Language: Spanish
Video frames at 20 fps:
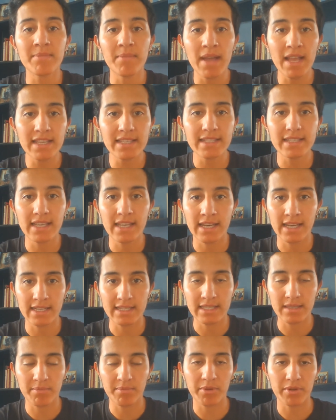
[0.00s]
más en
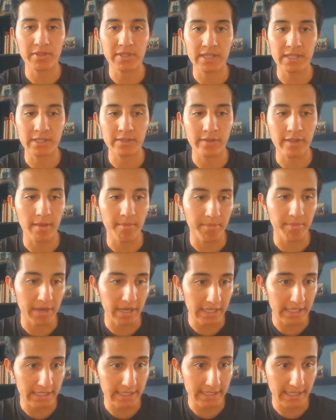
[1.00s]
este proceso de
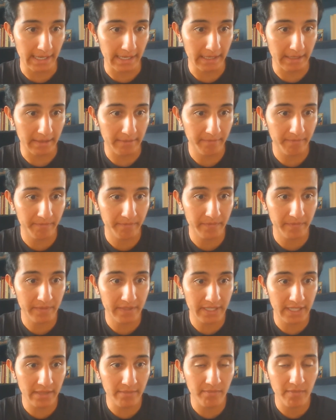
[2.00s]
aprendizaje.
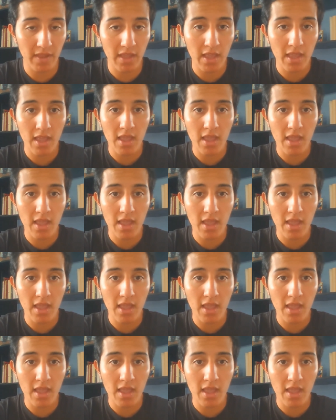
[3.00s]
¿sí?